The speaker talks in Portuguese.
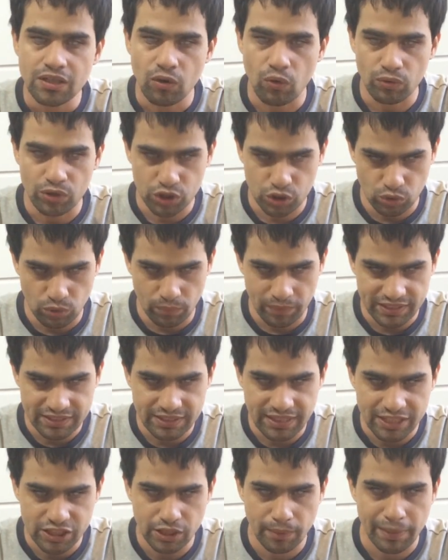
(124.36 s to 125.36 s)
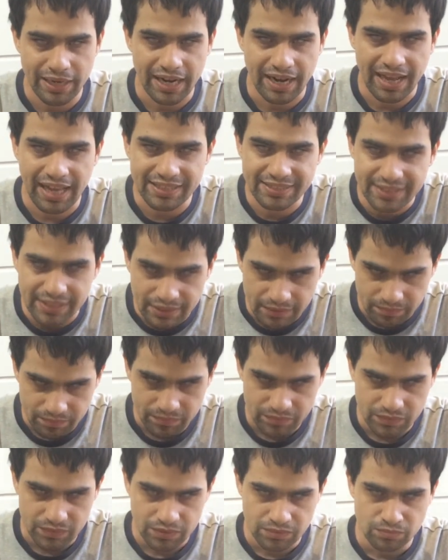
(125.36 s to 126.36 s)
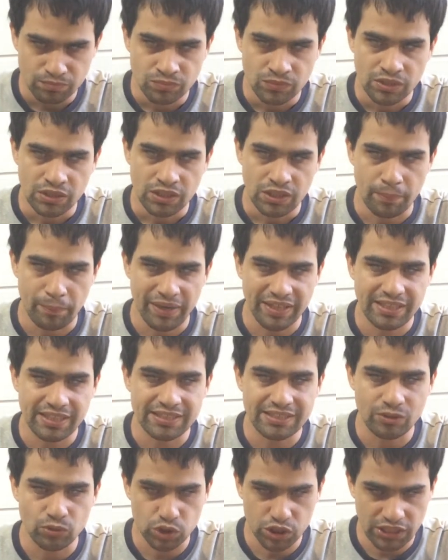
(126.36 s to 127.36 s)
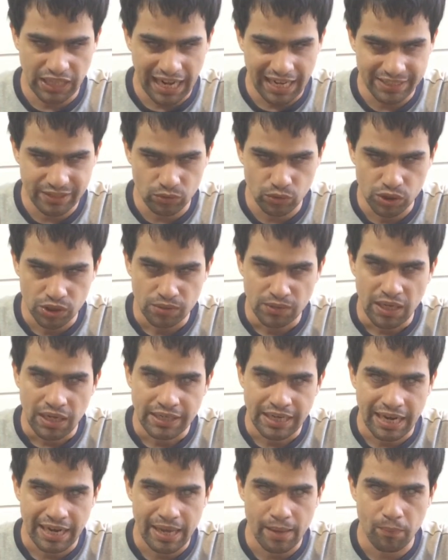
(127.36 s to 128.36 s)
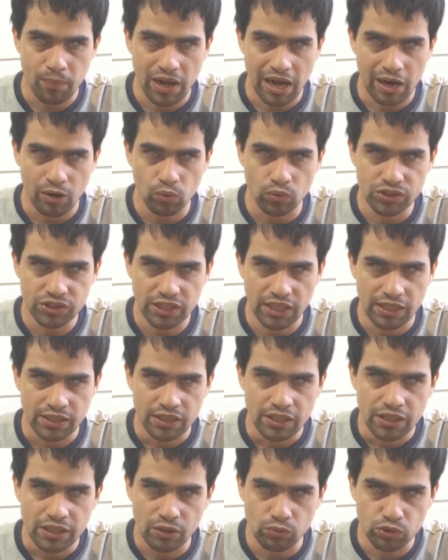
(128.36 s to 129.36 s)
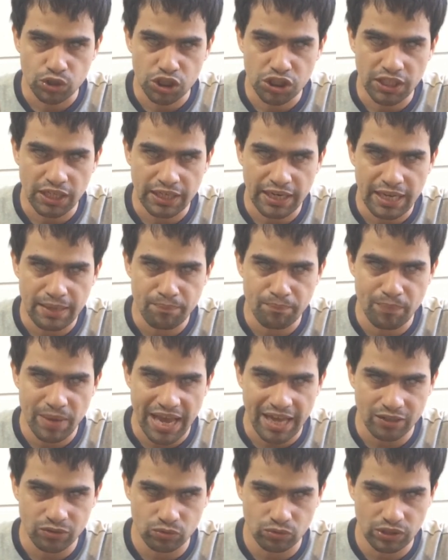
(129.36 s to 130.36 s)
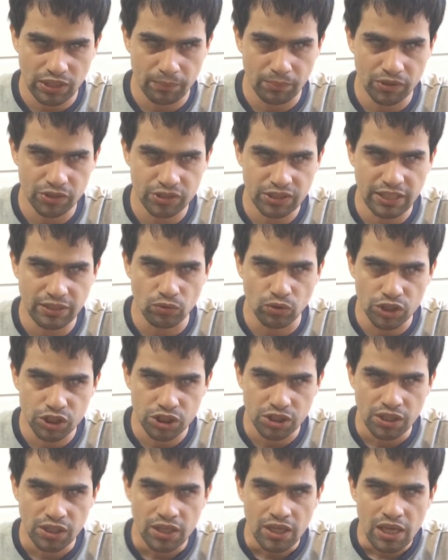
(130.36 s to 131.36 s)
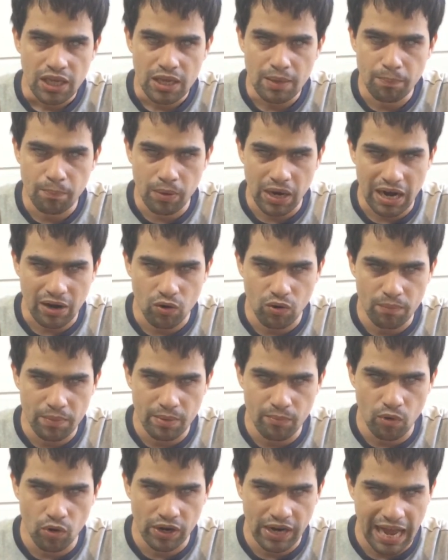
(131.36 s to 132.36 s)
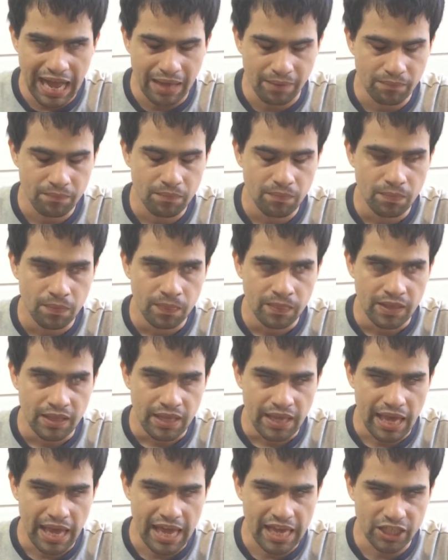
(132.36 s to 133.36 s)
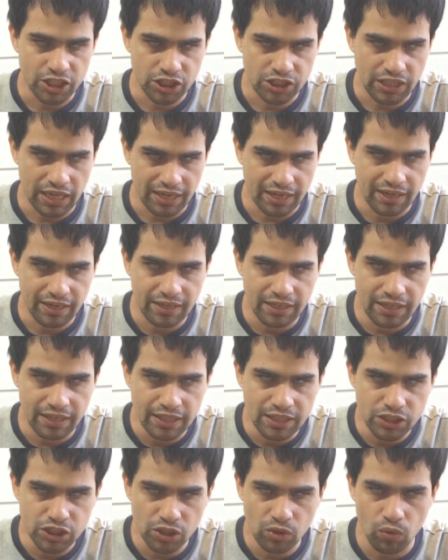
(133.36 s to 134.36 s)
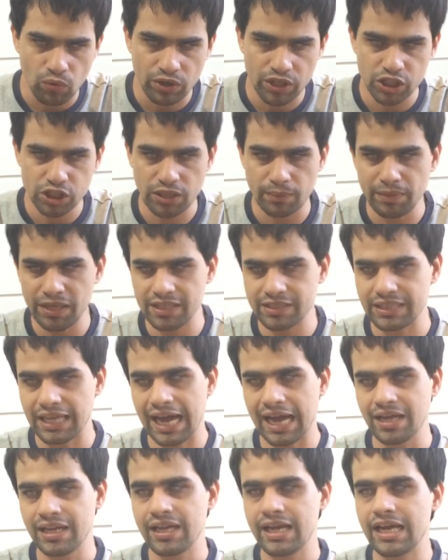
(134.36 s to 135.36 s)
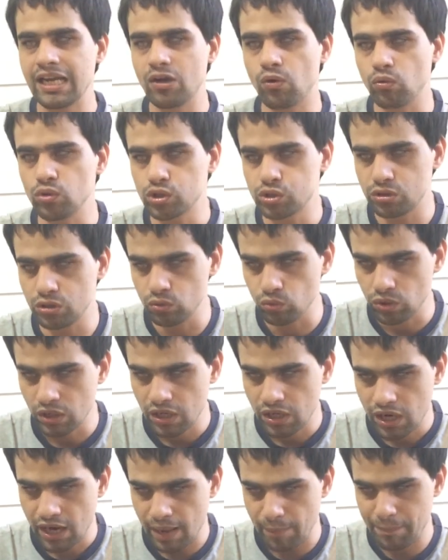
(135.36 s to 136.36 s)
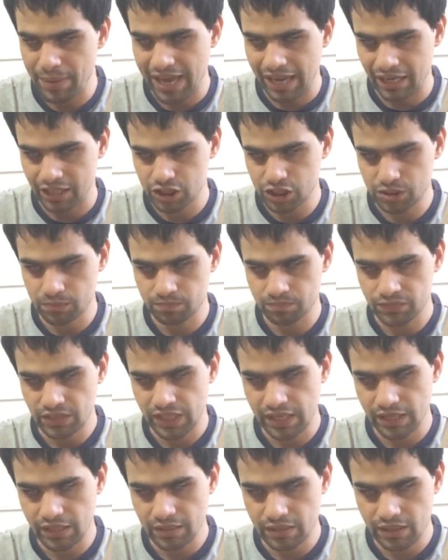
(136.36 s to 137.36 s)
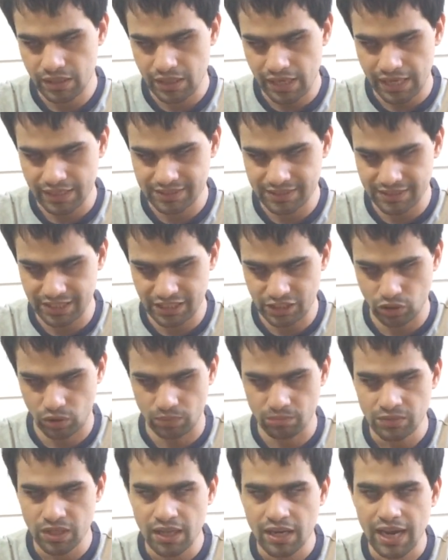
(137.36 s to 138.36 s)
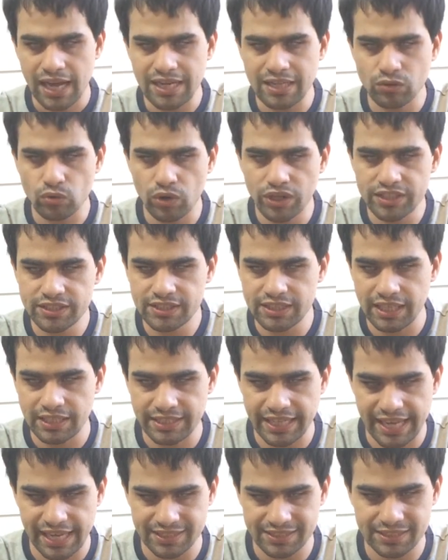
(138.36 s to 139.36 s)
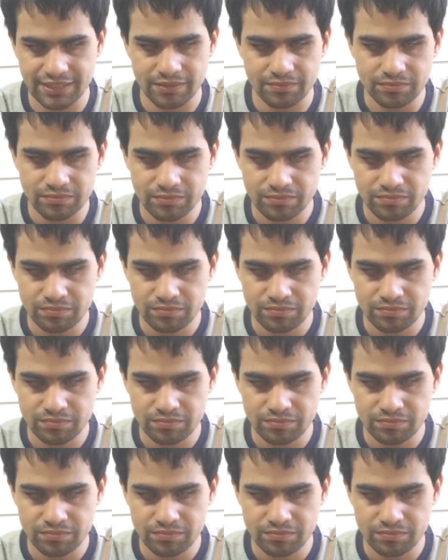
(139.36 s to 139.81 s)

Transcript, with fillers: conquistou uma cidade chamada Kazan que pertencia aos tártaros. Na época, a Rússia não tinha nem perto do tamanho que tem hoje. E para comemorar esta grande conquista militar, ele construiu capelas. Essas aqui, ó. Cada torrezinha dessa,